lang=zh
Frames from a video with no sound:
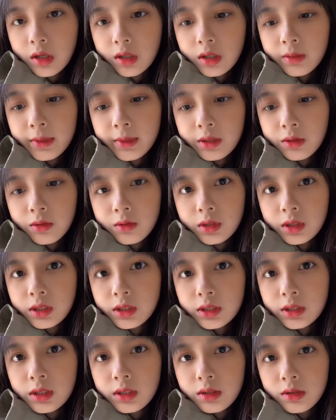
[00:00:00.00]
一般都是一
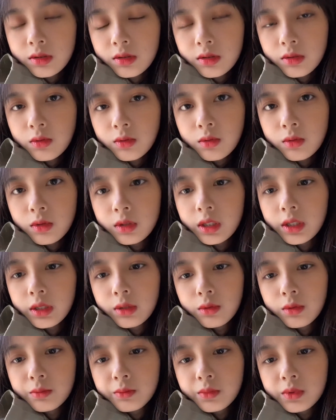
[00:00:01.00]
些生活类
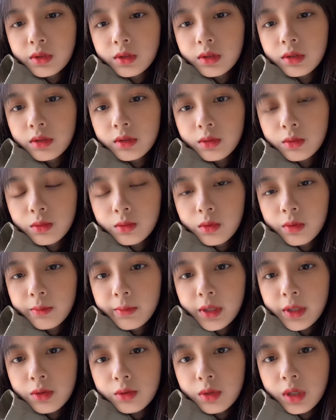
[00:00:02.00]
用品。因为我
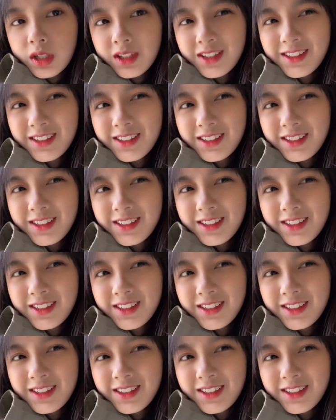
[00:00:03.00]
美妆